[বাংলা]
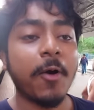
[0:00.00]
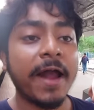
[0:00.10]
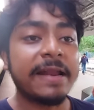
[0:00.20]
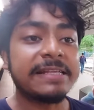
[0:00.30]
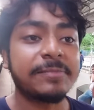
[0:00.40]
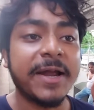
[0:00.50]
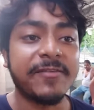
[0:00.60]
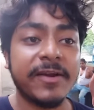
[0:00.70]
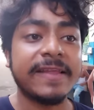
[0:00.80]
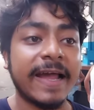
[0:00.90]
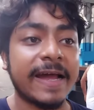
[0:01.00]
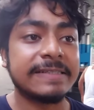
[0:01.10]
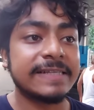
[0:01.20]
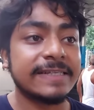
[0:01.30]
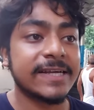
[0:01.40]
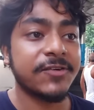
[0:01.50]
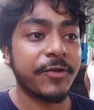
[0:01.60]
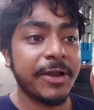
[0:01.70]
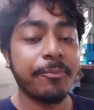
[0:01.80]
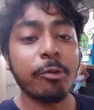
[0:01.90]
হোয়ার ইজ মাই ট্রেনে দেখাচ্ছে যে
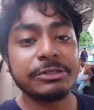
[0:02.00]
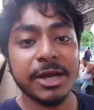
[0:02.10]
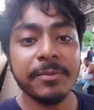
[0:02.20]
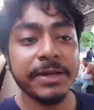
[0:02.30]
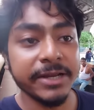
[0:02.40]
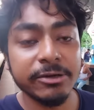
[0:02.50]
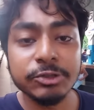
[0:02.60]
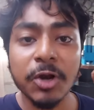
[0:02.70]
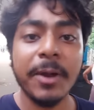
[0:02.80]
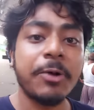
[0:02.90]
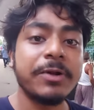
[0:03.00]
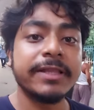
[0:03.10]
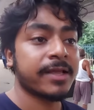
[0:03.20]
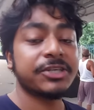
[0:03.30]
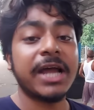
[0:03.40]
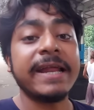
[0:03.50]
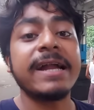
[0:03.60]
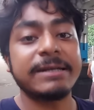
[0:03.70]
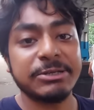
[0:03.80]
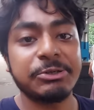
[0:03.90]
ট্রেন পৌঁছাবে নিউ জলপাইগুড়িতে সাড়ে
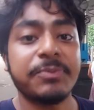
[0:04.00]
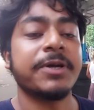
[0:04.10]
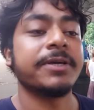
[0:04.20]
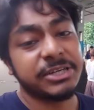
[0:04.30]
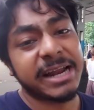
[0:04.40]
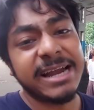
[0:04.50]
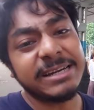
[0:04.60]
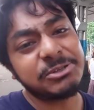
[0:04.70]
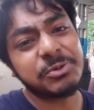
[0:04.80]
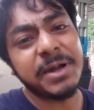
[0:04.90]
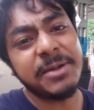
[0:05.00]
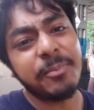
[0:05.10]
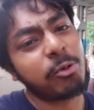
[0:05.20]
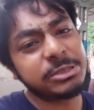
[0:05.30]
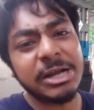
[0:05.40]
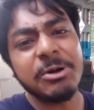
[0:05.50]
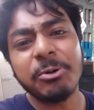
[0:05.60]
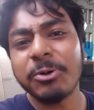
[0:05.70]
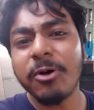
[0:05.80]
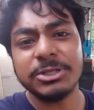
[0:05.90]
আটটার সময় সাড়ে আটটার সময় পৌঁছালেও
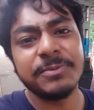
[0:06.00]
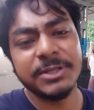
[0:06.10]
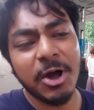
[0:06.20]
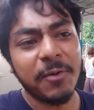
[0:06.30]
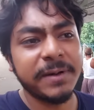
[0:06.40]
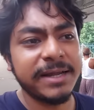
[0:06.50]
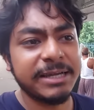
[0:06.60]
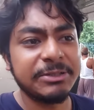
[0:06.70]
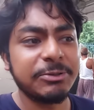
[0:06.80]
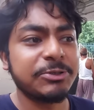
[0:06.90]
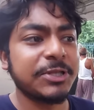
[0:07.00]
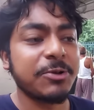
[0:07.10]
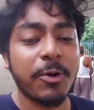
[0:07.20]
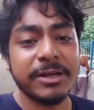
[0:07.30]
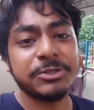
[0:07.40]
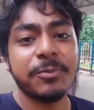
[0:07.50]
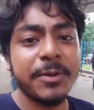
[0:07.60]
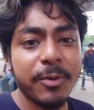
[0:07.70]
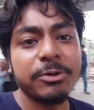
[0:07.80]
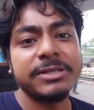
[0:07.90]
কোনো অসুবিধা হবে না কিন্তু যদি নটার
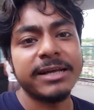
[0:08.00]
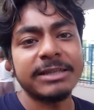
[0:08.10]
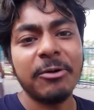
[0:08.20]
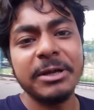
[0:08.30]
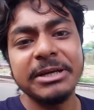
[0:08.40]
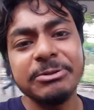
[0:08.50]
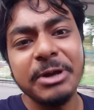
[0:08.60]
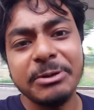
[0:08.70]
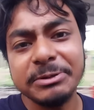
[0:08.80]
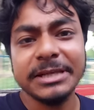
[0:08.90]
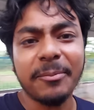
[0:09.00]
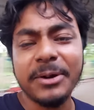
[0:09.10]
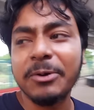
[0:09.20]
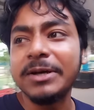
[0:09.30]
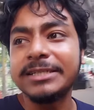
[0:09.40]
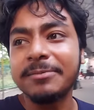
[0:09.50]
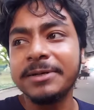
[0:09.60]
সময় পৌঁছায় তাহলে কিন্তু একটু চাপের হয়ে